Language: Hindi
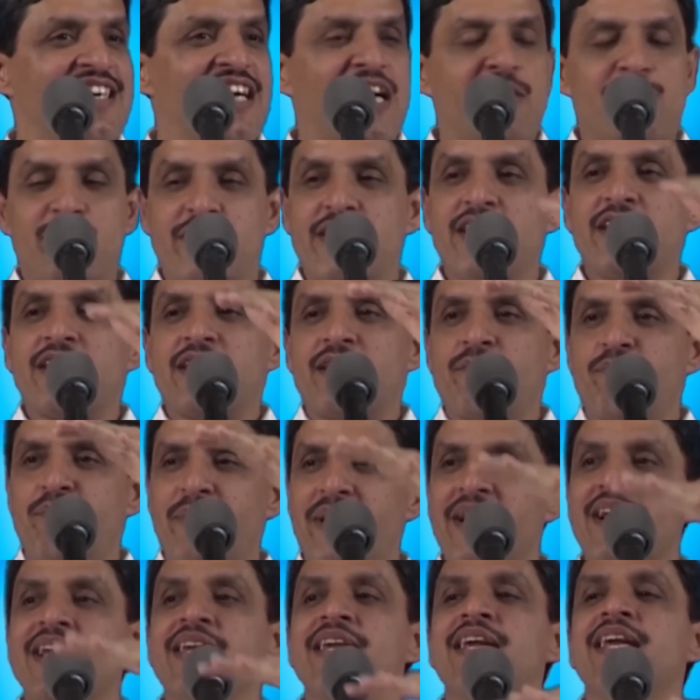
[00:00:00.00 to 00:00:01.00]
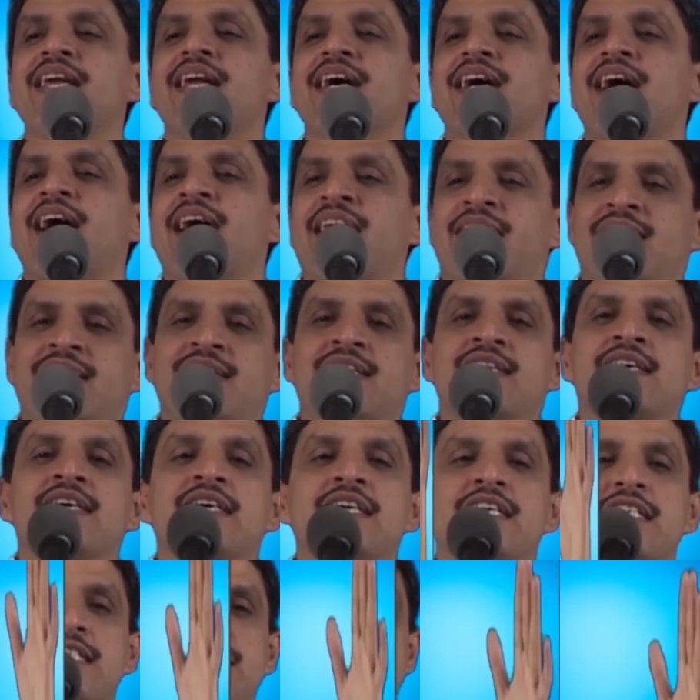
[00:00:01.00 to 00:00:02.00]
अब ये पिघलने लगा है
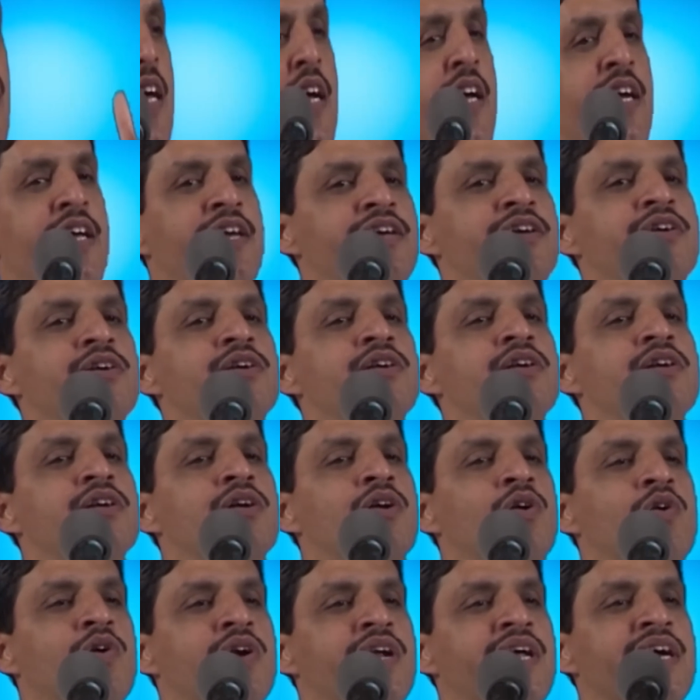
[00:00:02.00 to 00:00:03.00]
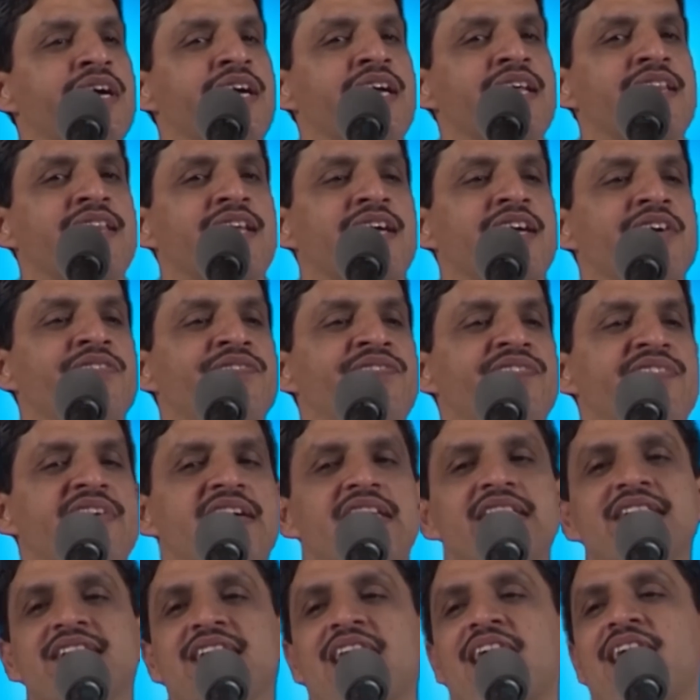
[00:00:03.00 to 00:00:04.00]
विलीन होने की तरफ
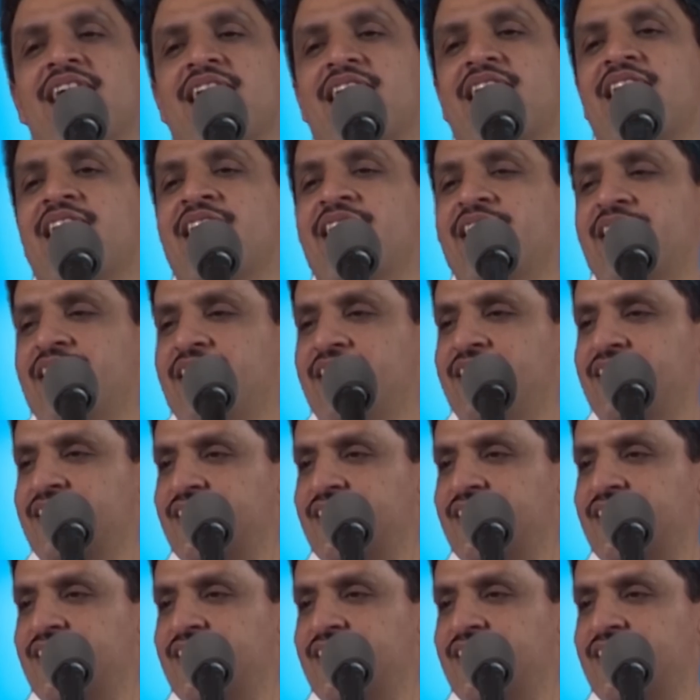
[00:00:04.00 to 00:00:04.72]
जा रहा है